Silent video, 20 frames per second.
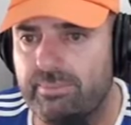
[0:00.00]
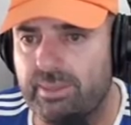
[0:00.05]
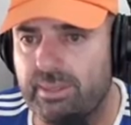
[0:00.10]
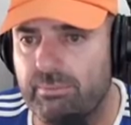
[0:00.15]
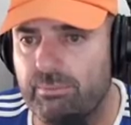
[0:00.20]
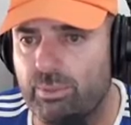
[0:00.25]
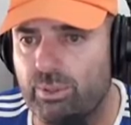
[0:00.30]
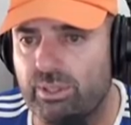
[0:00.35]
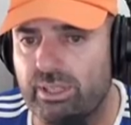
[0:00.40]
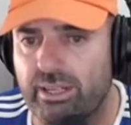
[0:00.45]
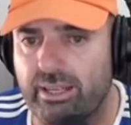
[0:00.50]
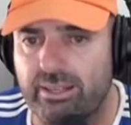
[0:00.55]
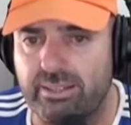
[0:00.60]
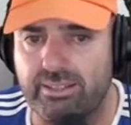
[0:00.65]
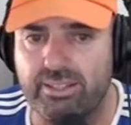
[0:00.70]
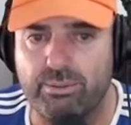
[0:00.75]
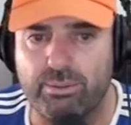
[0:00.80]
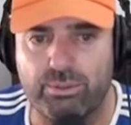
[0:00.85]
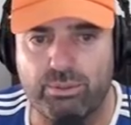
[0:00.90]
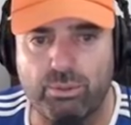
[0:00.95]
mostrar
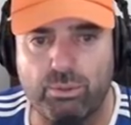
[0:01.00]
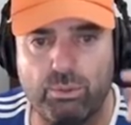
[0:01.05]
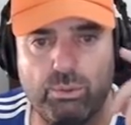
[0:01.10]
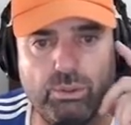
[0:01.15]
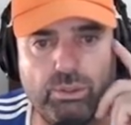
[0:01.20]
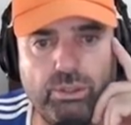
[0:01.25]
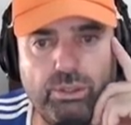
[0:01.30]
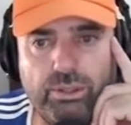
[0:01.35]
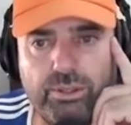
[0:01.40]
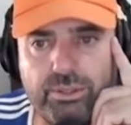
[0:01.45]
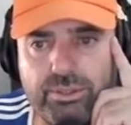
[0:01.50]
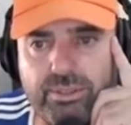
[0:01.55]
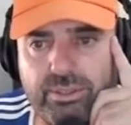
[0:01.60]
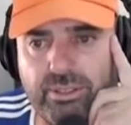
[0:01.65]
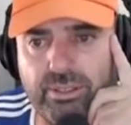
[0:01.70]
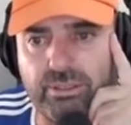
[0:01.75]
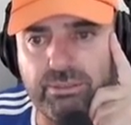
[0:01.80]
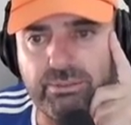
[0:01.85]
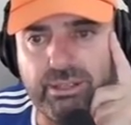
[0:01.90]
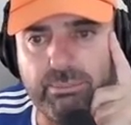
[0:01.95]
archivos ocultos.
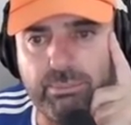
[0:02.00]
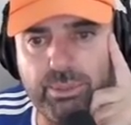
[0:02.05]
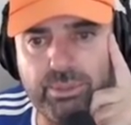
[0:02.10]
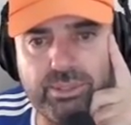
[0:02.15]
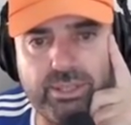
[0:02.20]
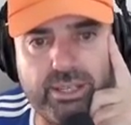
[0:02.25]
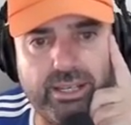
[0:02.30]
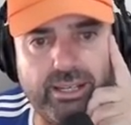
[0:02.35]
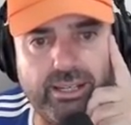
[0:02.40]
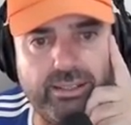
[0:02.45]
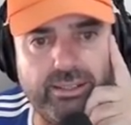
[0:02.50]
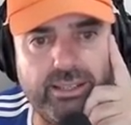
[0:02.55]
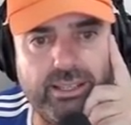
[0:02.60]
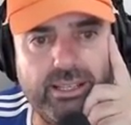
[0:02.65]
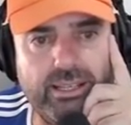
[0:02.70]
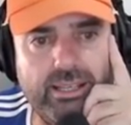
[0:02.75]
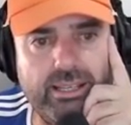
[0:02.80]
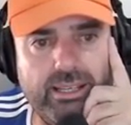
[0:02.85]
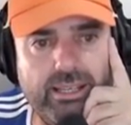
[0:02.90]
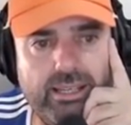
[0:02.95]
Nos vamos a,
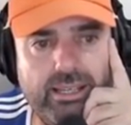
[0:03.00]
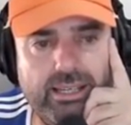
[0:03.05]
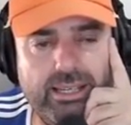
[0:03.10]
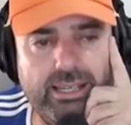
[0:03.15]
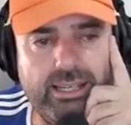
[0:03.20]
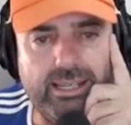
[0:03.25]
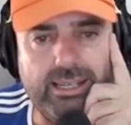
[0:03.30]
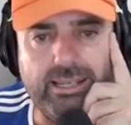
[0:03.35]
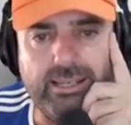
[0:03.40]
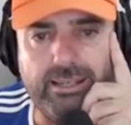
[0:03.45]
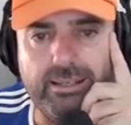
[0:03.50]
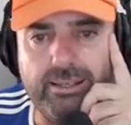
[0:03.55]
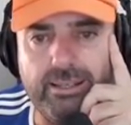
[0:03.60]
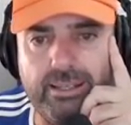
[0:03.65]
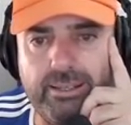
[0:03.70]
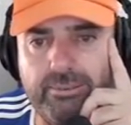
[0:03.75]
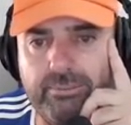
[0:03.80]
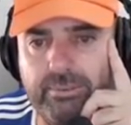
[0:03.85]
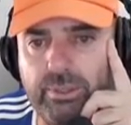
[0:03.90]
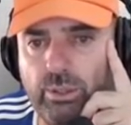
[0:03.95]

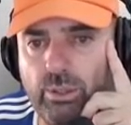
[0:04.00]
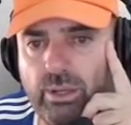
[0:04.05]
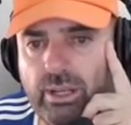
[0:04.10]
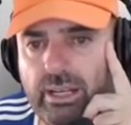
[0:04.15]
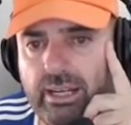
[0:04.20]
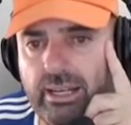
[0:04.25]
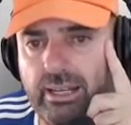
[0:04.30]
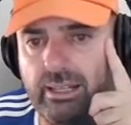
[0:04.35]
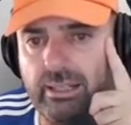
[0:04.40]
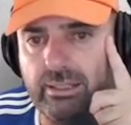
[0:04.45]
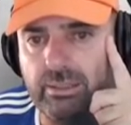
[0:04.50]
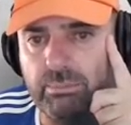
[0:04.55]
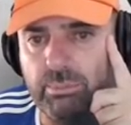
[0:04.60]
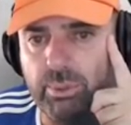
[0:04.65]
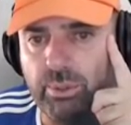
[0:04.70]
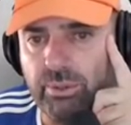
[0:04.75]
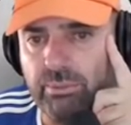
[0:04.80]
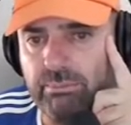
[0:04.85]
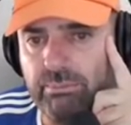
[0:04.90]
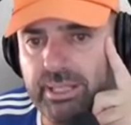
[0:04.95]
local
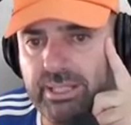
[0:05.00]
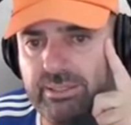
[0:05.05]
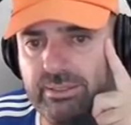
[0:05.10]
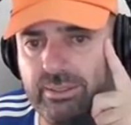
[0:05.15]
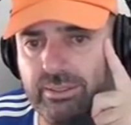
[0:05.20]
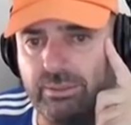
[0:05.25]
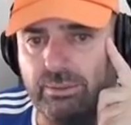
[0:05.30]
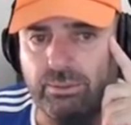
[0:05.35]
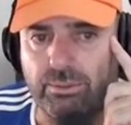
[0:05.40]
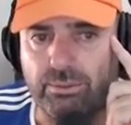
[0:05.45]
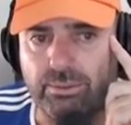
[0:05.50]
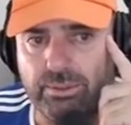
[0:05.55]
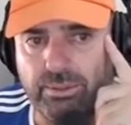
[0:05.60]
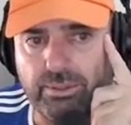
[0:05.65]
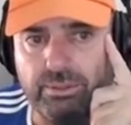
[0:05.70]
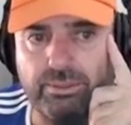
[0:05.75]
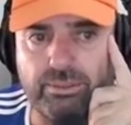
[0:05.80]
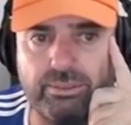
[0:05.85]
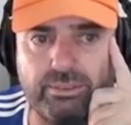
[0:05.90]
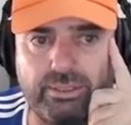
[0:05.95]
por un beso
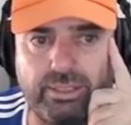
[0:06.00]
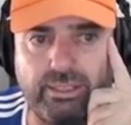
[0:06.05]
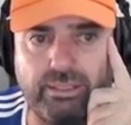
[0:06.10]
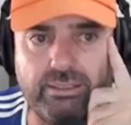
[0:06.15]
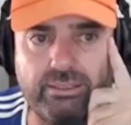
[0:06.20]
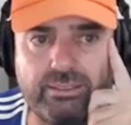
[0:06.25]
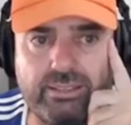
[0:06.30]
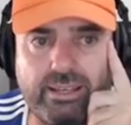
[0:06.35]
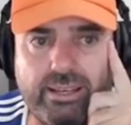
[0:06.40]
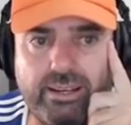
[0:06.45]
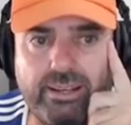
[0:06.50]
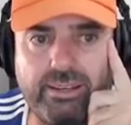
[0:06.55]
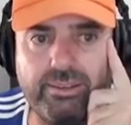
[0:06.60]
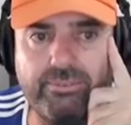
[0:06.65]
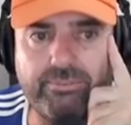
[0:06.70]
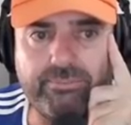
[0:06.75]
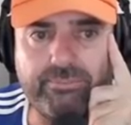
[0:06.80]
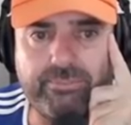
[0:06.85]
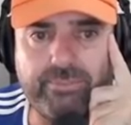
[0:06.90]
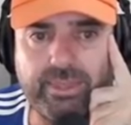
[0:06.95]
tuyo de share.
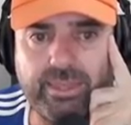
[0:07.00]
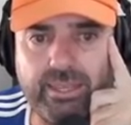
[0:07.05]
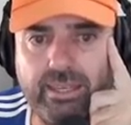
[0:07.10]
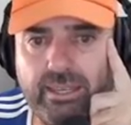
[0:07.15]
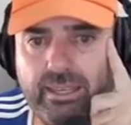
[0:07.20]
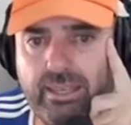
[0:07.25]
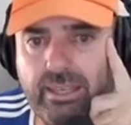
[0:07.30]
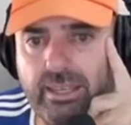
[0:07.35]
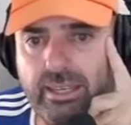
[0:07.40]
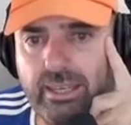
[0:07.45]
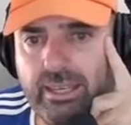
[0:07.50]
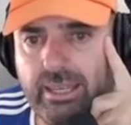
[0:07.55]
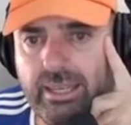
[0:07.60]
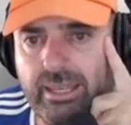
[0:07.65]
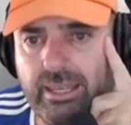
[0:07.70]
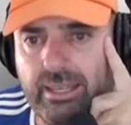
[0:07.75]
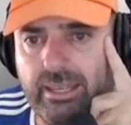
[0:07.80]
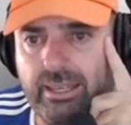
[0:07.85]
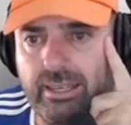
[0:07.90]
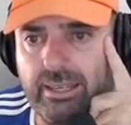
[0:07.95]

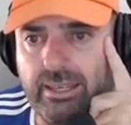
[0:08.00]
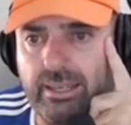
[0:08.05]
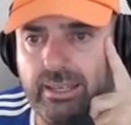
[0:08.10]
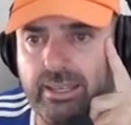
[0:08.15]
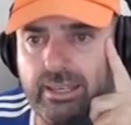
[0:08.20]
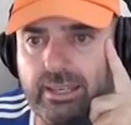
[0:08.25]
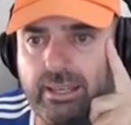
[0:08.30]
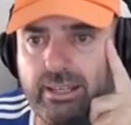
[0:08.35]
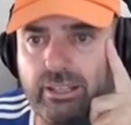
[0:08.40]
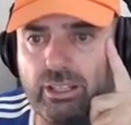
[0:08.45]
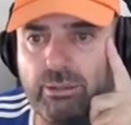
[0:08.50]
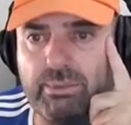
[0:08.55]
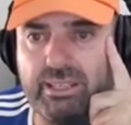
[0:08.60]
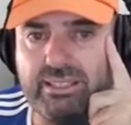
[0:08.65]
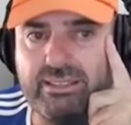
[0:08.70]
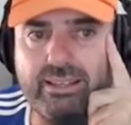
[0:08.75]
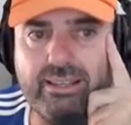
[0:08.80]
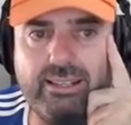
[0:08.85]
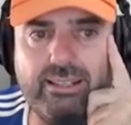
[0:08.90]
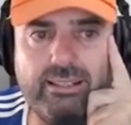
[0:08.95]
genome
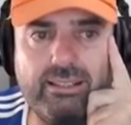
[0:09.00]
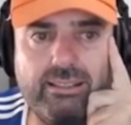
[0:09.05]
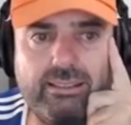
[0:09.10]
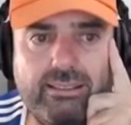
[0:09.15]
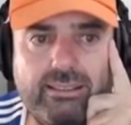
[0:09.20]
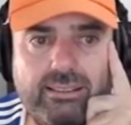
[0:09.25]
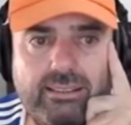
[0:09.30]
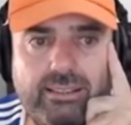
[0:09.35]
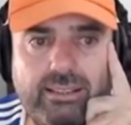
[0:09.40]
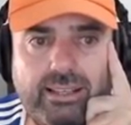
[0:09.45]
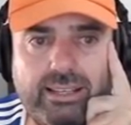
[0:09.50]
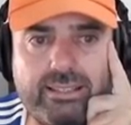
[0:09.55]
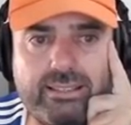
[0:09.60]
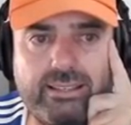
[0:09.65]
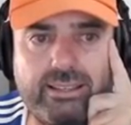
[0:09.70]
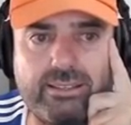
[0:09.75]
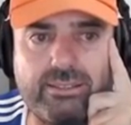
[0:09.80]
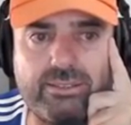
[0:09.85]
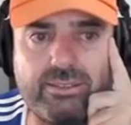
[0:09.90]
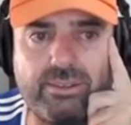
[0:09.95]
cell
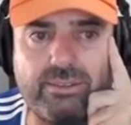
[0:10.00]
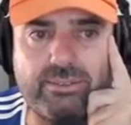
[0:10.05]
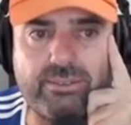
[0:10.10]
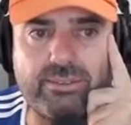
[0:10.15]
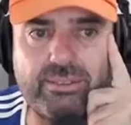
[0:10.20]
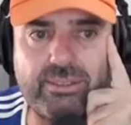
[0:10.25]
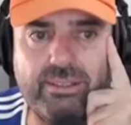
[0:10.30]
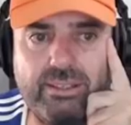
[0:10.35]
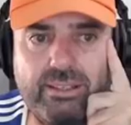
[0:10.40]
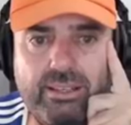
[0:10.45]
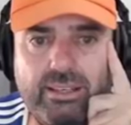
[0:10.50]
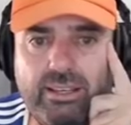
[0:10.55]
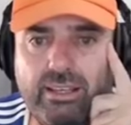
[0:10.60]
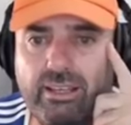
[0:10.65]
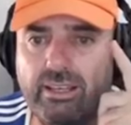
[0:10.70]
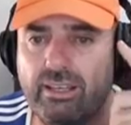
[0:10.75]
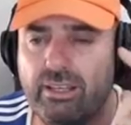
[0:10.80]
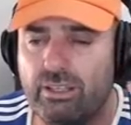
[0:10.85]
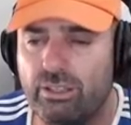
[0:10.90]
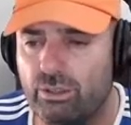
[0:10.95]
extensions.
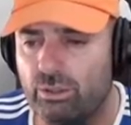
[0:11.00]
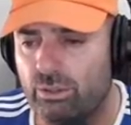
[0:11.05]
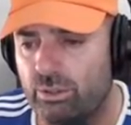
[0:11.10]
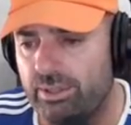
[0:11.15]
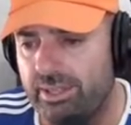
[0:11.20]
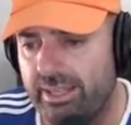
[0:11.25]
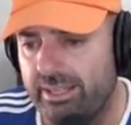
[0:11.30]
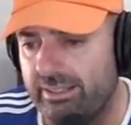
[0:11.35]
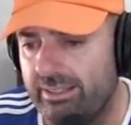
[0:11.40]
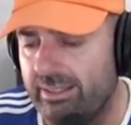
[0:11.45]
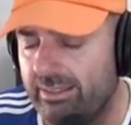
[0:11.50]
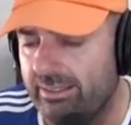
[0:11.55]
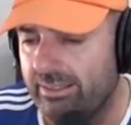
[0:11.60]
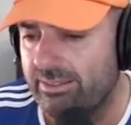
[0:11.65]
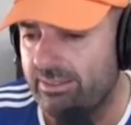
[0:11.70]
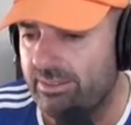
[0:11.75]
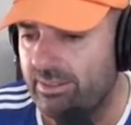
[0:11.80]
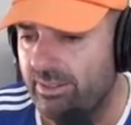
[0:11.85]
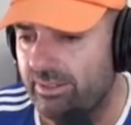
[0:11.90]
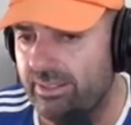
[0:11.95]
Todas estas
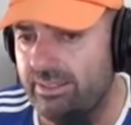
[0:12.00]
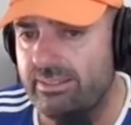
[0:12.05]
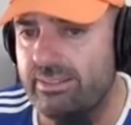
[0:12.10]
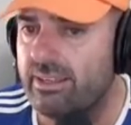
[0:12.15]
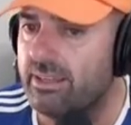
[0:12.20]
extensiones si